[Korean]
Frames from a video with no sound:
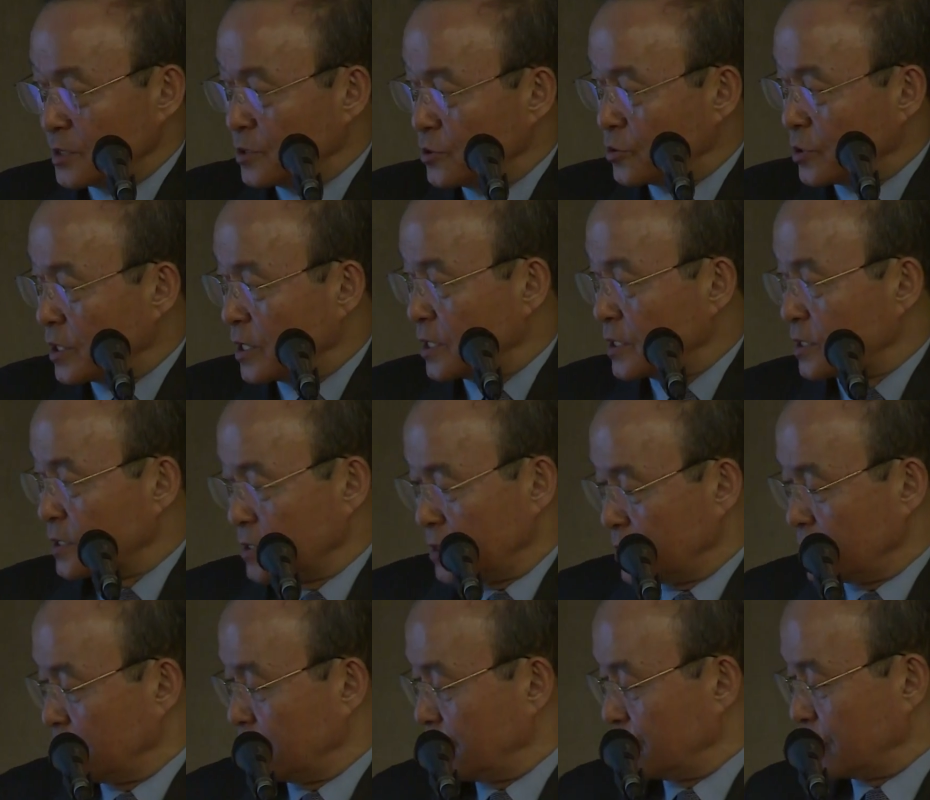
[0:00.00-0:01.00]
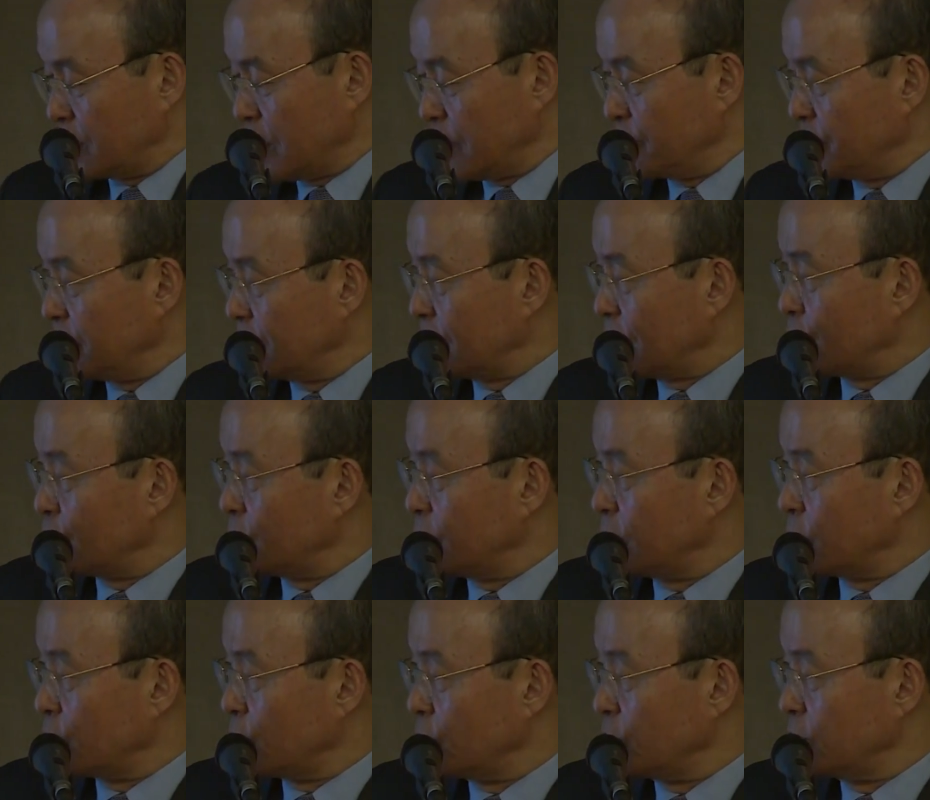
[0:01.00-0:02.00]
여기 다음에 나오는
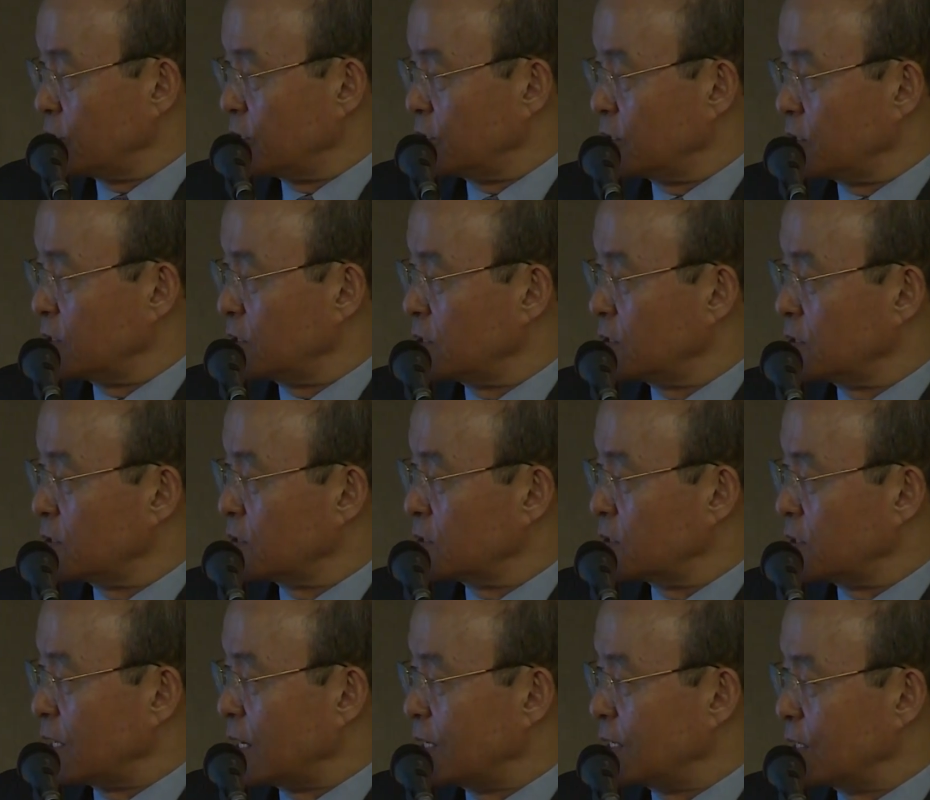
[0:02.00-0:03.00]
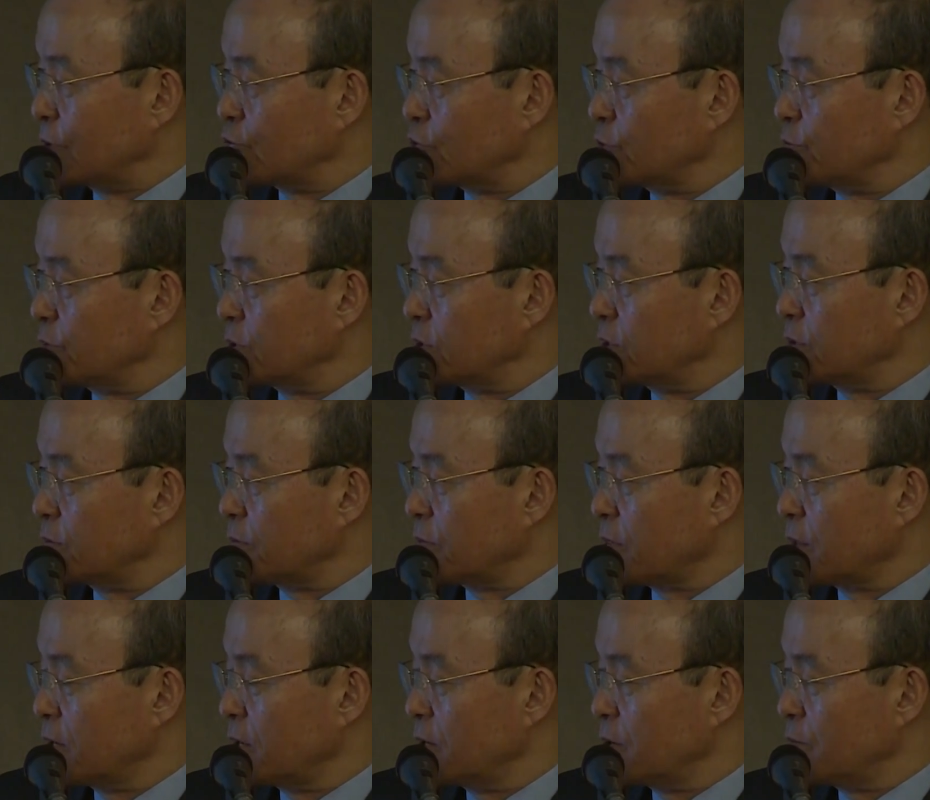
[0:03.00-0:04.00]
대로 이런 걸 하려고 그러면은
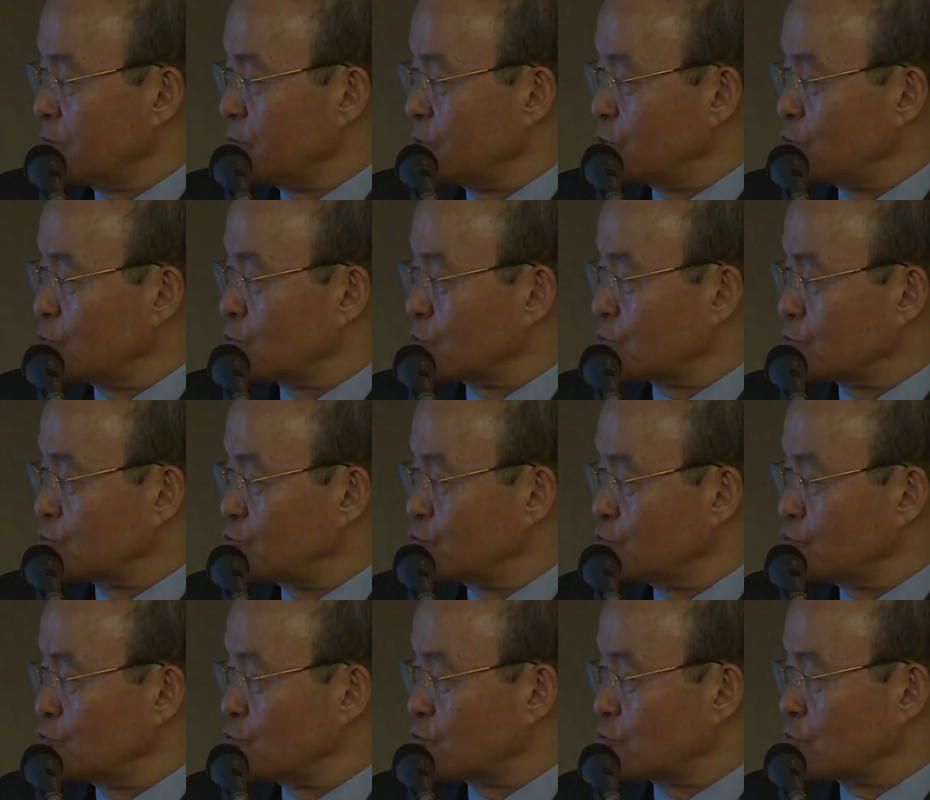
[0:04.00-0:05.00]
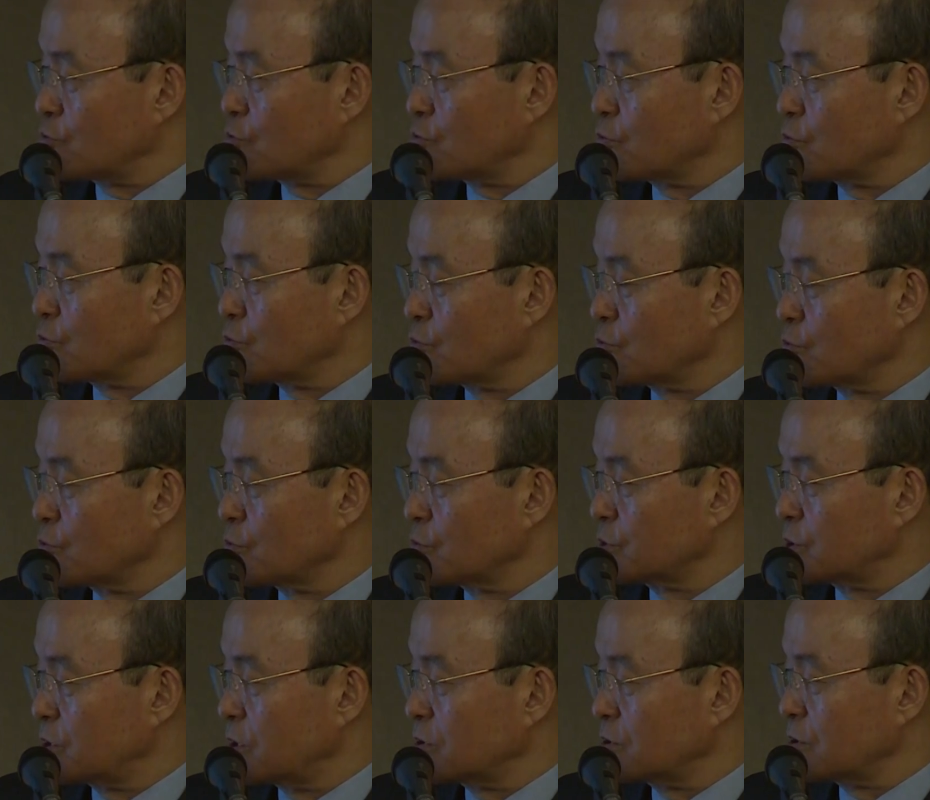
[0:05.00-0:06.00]
미국, 중국
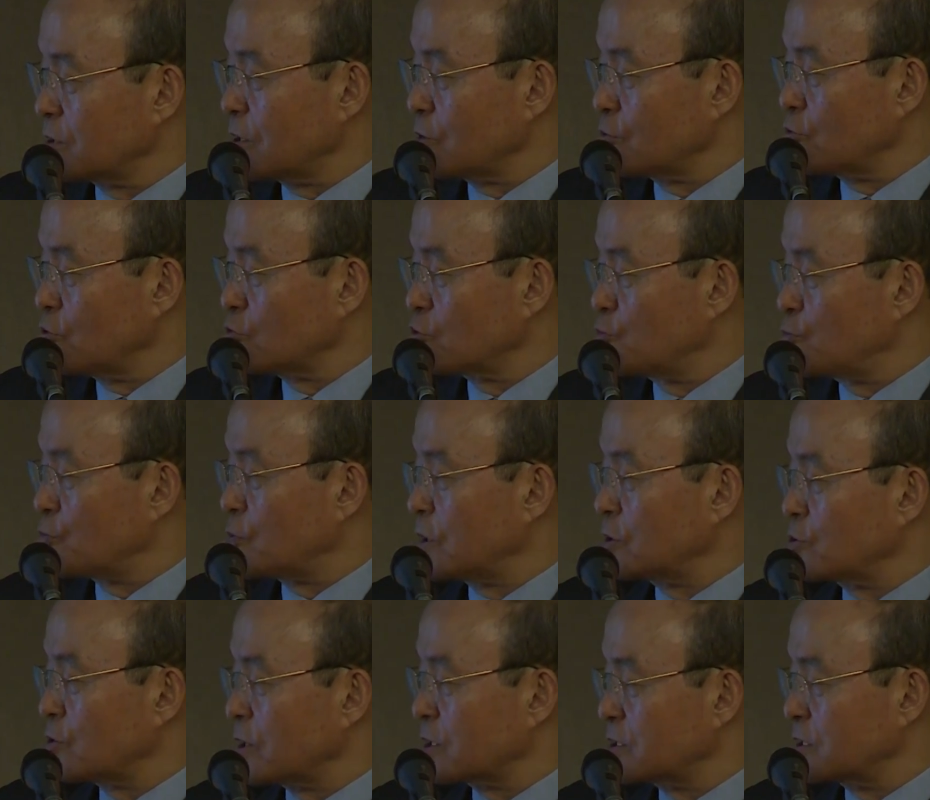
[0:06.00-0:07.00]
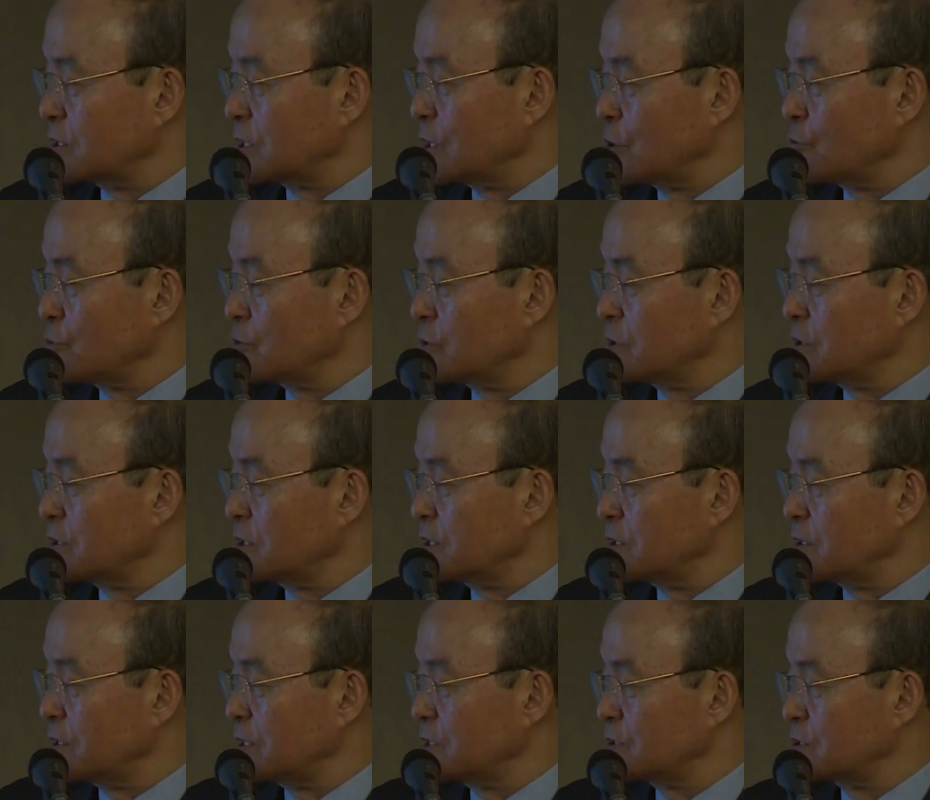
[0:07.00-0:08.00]
설득하고 북한도 같이 태우는
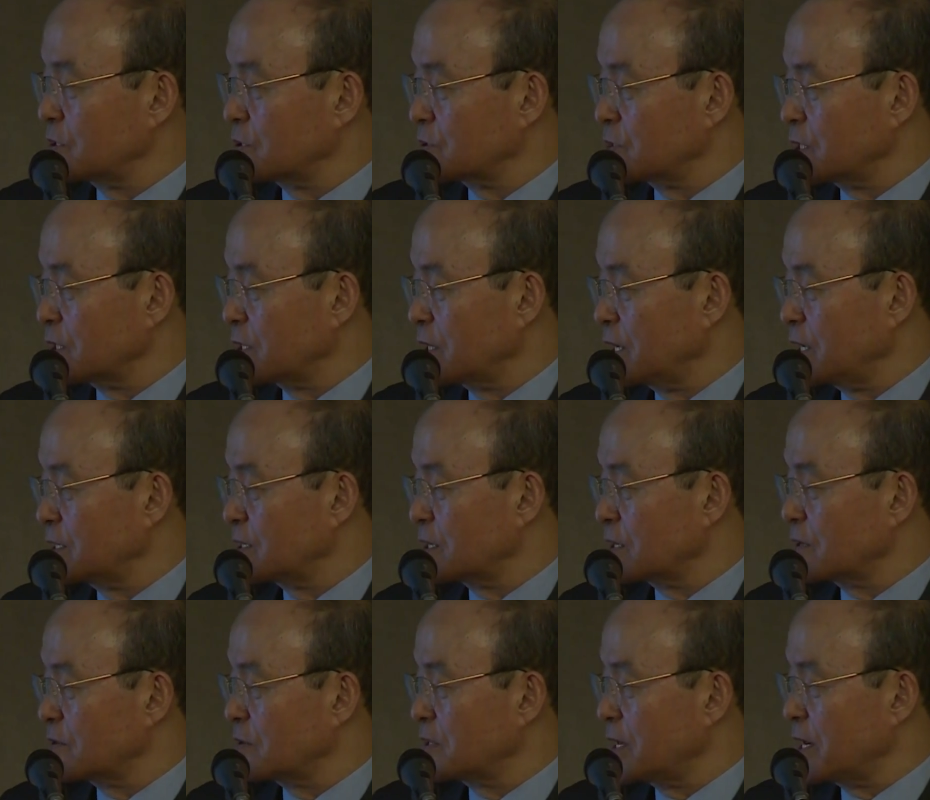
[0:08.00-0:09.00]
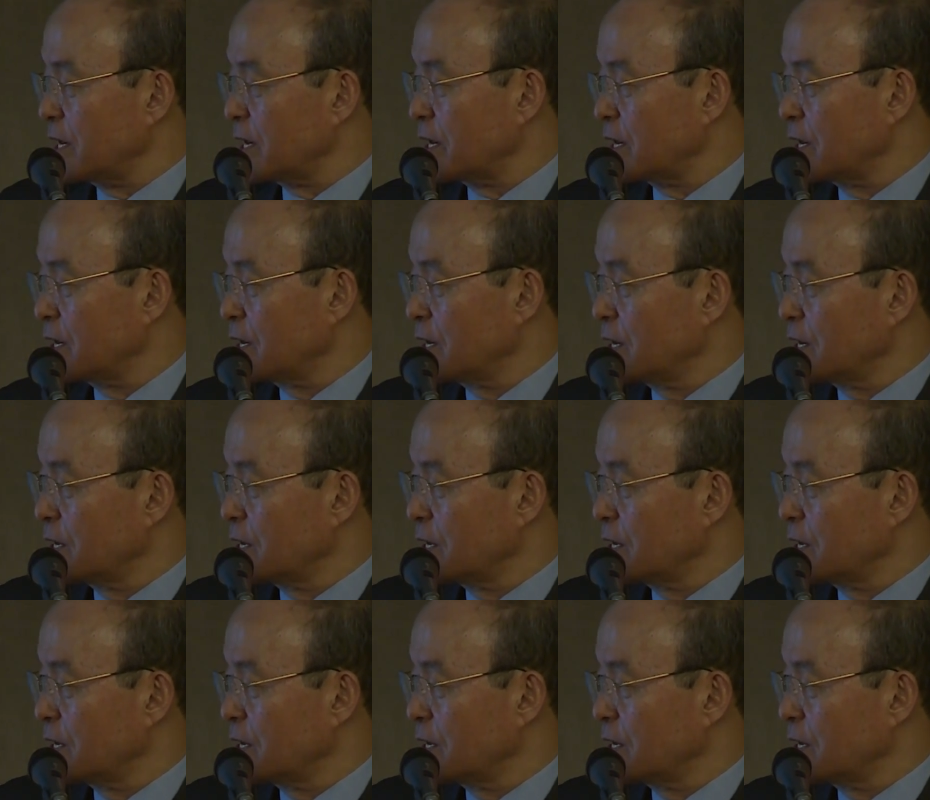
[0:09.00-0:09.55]
이러 정책을 해야 되는데